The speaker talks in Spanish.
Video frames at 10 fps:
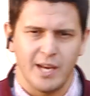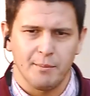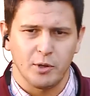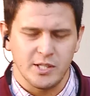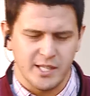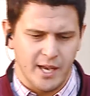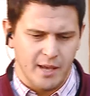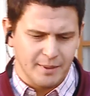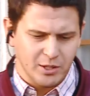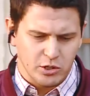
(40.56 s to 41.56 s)
de la policía
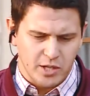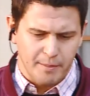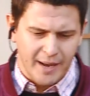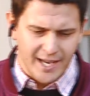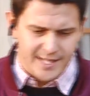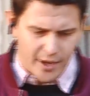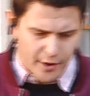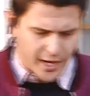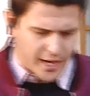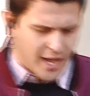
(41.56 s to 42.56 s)
de Mendoza, para
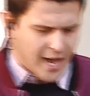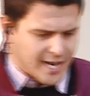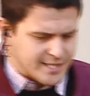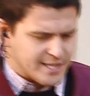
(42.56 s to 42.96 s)
saber a